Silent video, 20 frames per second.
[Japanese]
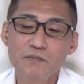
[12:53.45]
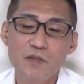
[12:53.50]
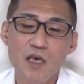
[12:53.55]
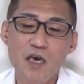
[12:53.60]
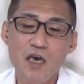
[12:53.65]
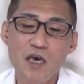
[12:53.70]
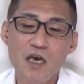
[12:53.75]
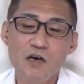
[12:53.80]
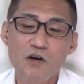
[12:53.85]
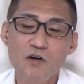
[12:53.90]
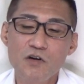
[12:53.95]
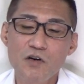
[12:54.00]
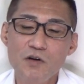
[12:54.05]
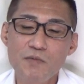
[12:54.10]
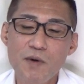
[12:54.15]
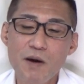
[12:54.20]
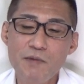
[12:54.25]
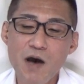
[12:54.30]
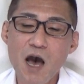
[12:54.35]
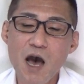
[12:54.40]
えー、この
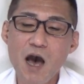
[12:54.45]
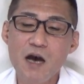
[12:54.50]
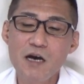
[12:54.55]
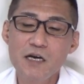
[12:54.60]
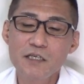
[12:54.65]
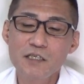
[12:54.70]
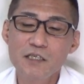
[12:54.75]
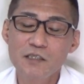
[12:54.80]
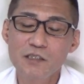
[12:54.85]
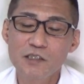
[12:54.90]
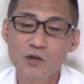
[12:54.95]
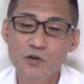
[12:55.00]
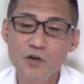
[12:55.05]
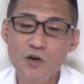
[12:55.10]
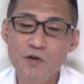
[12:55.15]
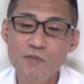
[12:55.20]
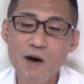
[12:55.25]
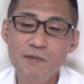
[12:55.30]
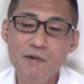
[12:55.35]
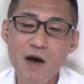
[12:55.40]
まま、そ
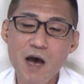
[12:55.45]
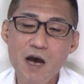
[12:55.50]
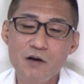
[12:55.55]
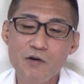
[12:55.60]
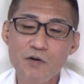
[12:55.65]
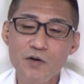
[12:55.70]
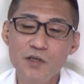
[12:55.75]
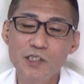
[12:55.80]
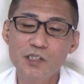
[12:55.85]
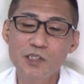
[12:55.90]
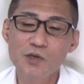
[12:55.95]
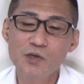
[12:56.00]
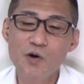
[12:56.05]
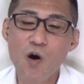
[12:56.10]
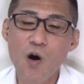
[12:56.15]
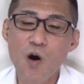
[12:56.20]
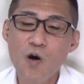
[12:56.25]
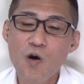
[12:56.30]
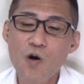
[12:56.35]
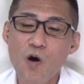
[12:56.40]
のままこいつ
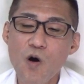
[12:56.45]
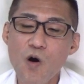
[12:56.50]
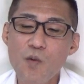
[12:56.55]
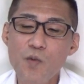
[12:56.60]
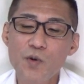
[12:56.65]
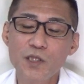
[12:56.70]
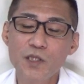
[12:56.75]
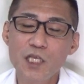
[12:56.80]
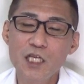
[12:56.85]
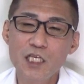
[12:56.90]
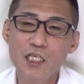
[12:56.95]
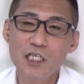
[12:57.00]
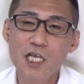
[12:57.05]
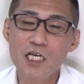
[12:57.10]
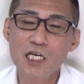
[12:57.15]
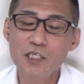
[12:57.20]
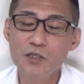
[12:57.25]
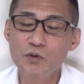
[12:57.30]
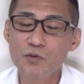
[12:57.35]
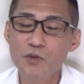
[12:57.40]
を表に
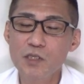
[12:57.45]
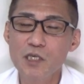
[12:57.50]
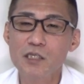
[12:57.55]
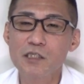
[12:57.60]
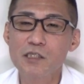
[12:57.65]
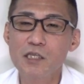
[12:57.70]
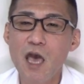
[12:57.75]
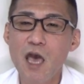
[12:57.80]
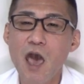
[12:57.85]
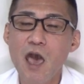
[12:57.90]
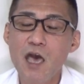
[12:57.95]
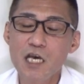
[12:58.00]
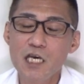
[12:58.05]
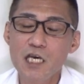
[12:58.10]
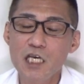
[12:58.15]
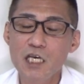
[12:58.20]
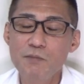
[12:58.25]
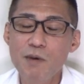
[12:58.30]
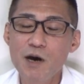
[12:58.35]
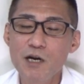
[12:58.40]
出しといてですね、
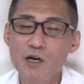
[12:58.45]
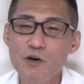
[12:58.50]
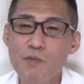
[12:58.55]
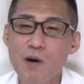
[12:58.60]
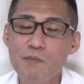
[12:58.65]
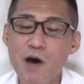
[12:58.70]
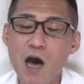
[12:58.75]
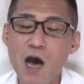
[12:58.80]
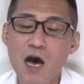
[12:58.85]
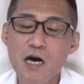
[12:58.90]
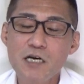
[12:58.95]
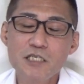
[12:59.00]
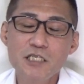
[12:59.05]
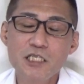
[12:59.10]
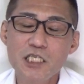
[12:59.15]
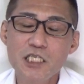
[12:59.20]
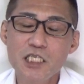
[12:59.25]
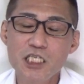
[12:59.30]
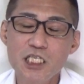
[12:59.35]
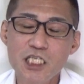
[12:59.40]
今のまま
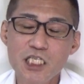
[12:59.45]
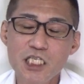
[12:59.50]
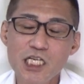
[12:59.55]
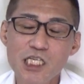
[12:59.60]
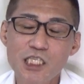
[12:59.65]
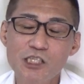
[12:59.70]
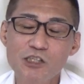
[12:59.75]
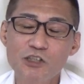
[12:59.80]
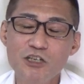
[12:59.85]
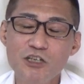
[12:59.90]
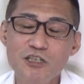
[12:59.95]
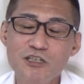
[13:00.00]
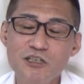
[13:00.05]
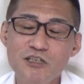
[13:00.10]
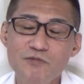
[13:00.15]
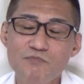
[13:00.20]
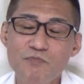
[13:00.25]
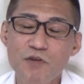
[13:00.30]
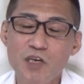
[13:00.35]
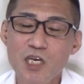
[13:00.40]
支持率ぐん
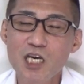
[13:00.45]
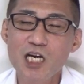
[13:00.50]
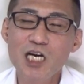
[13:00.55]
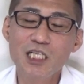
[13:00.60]
ぐん右